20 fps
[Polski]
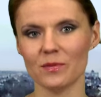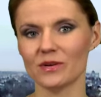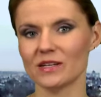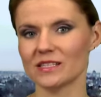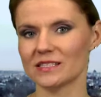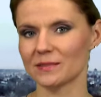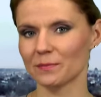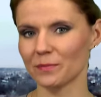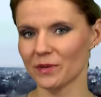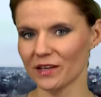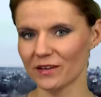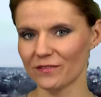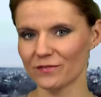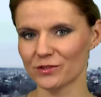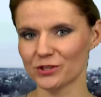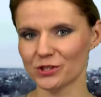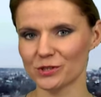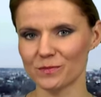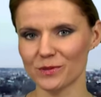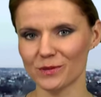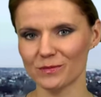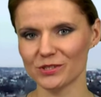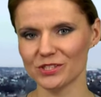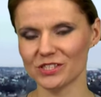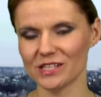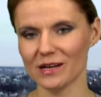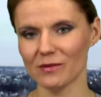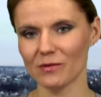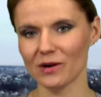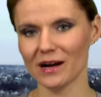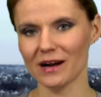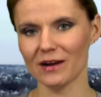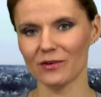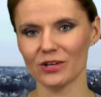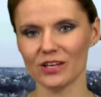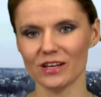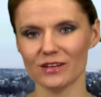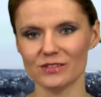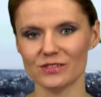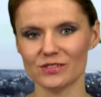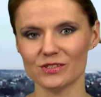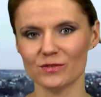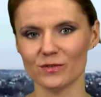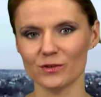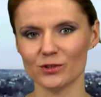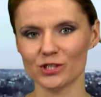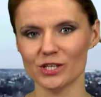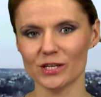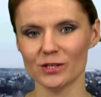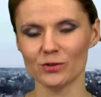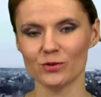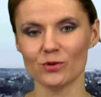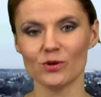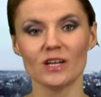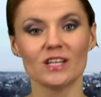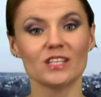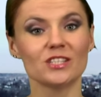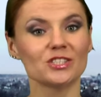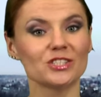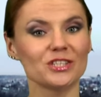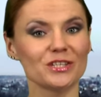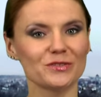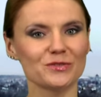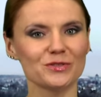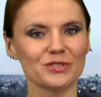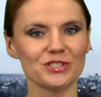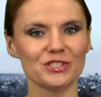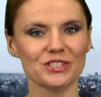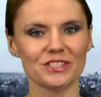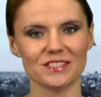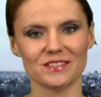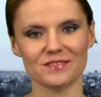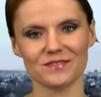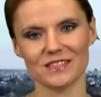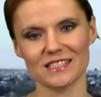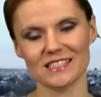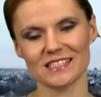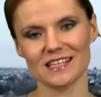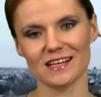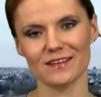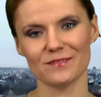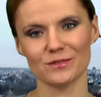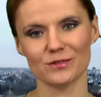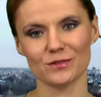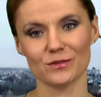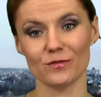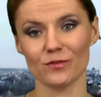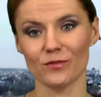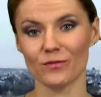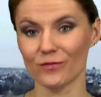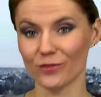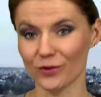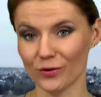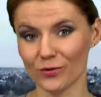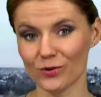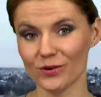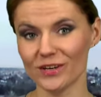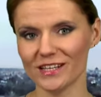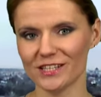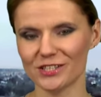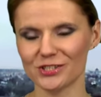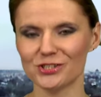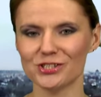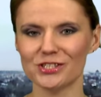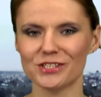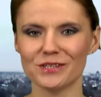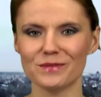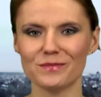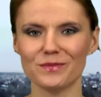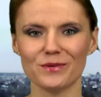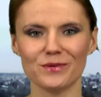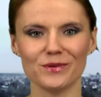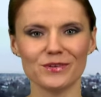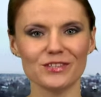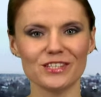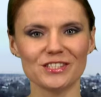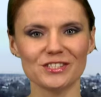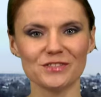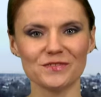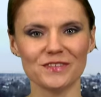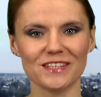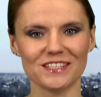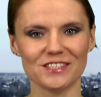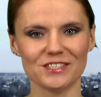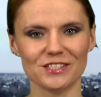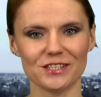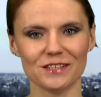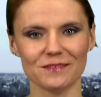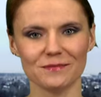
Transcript: po raz pierwszy pomyślała o jego stworzeniu, części z wystawców w ogóle jeszcze nie było na świecie.